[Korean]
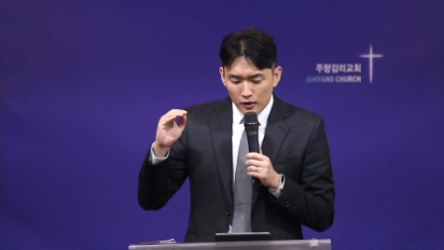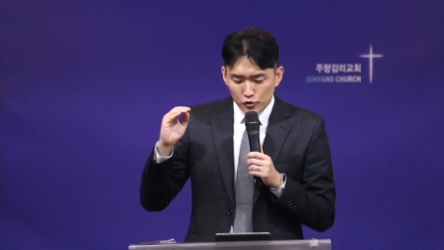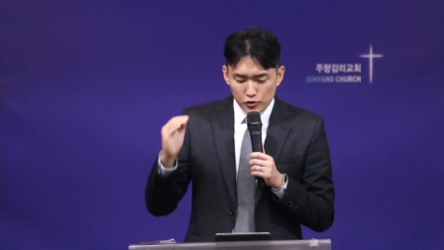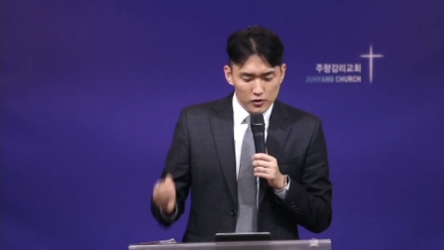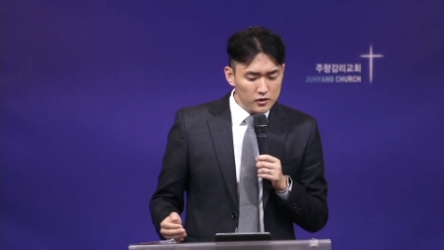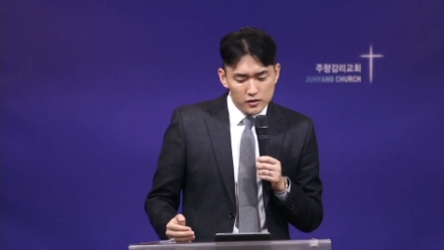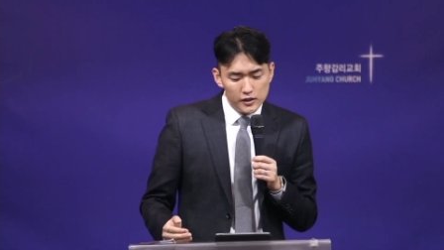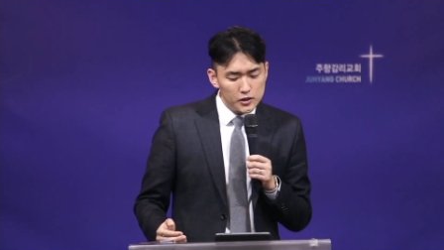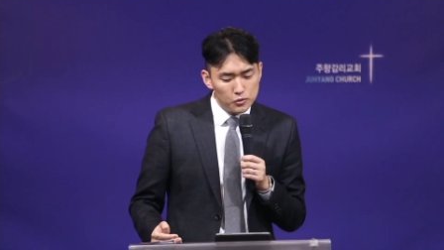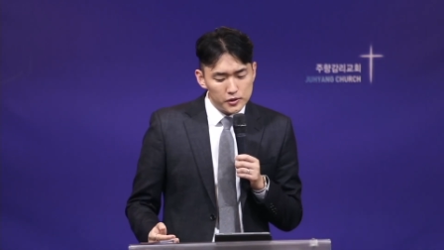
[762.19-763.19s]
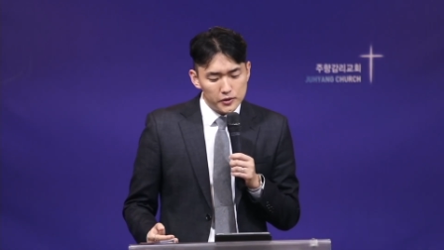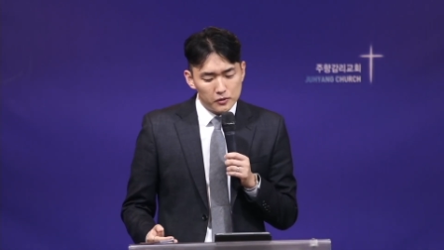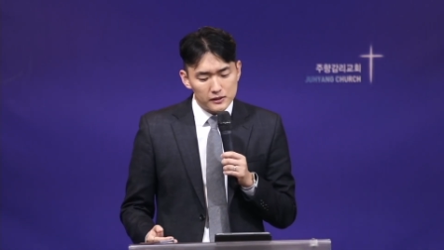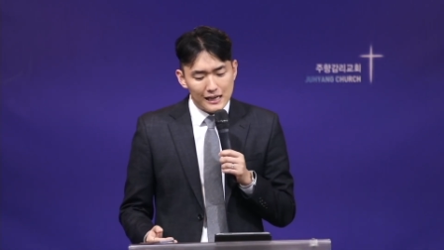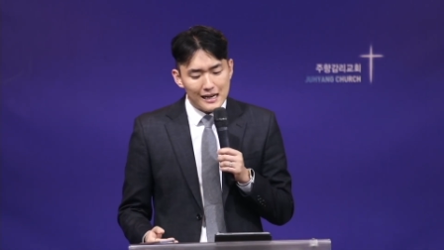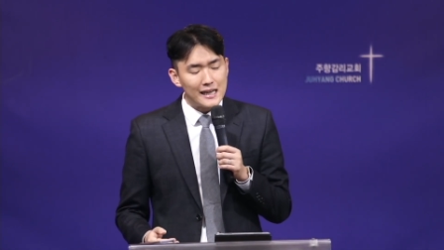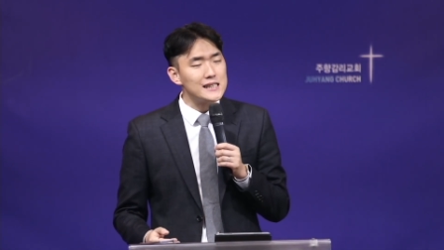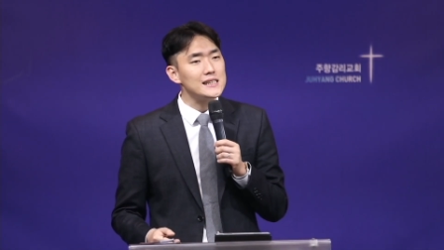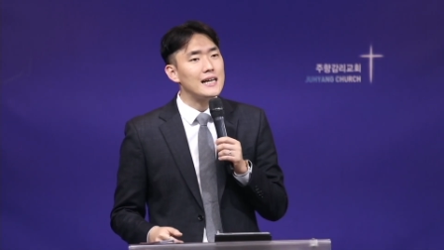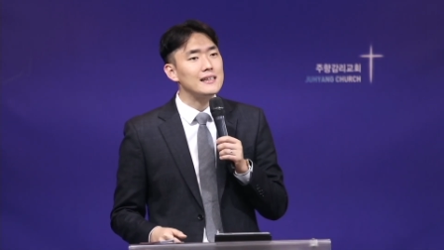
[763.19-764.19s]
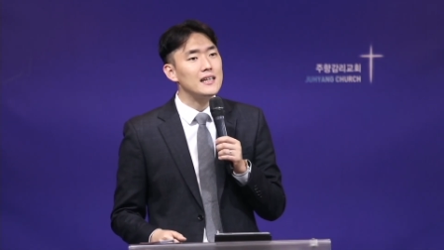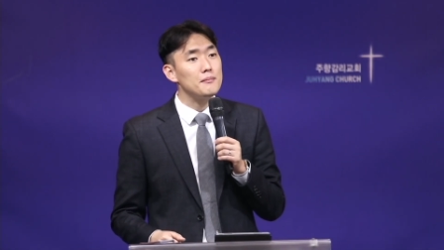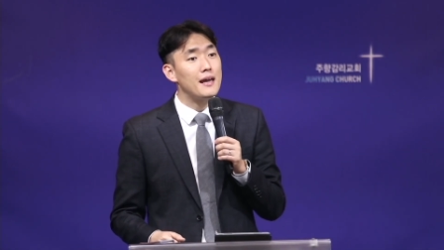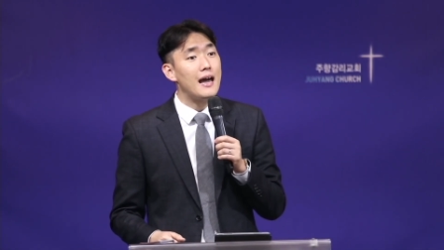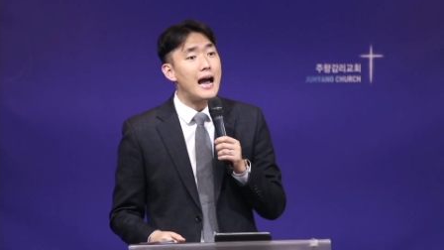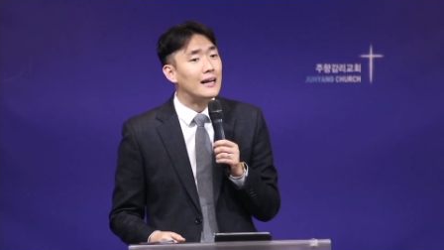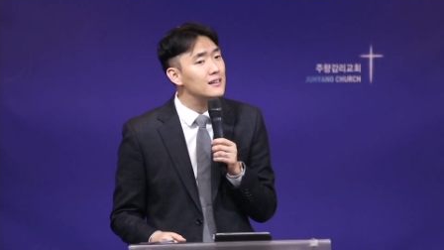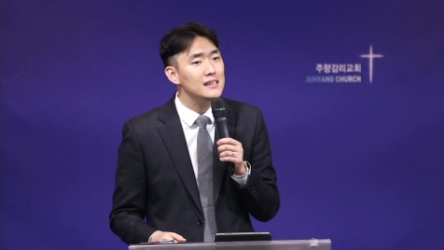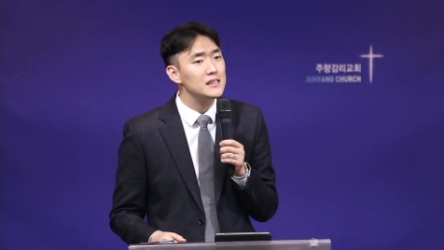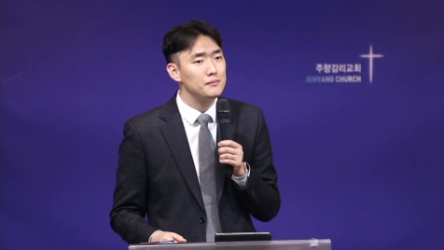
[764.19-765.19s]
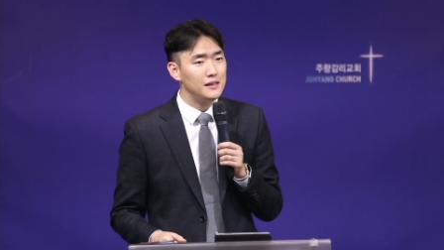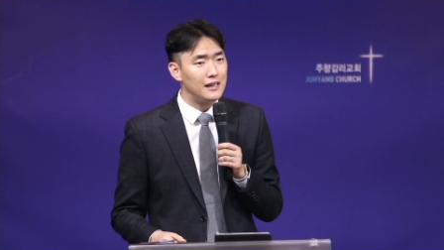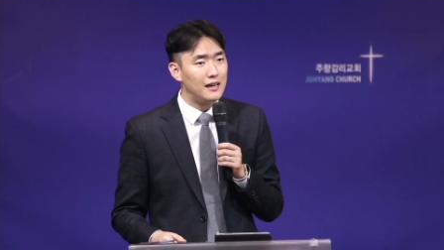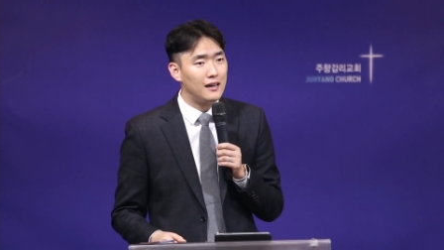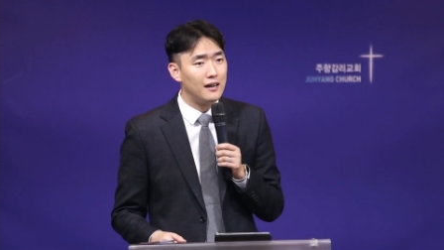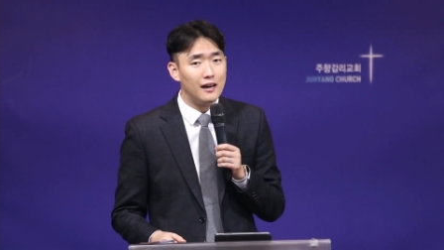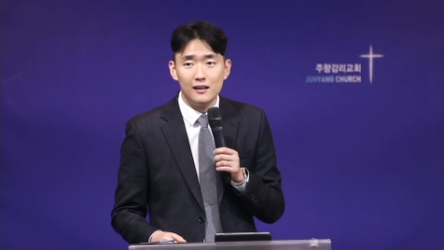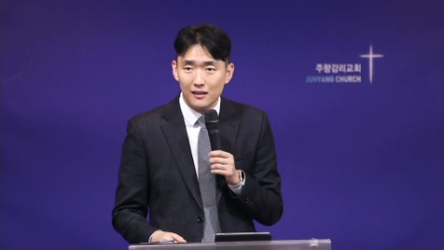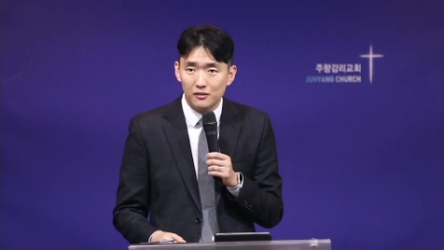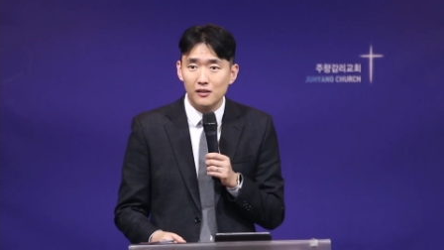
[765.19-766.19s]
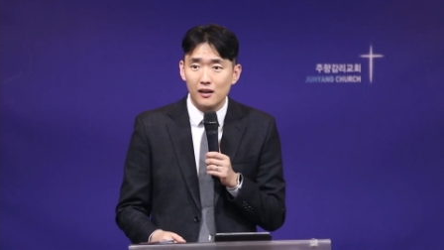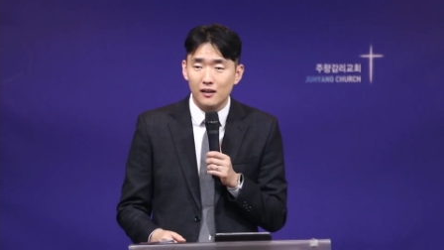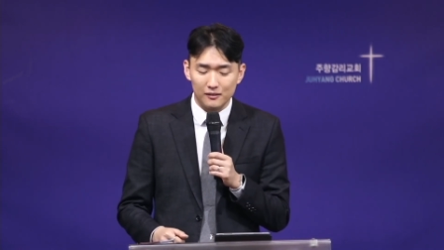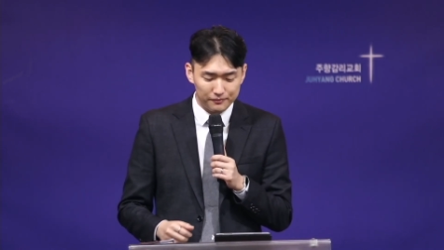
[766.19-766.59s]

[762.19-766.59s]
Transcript: 주는 그리스도시요 살아계신 하나님의 아들이십니다. 할렐루야.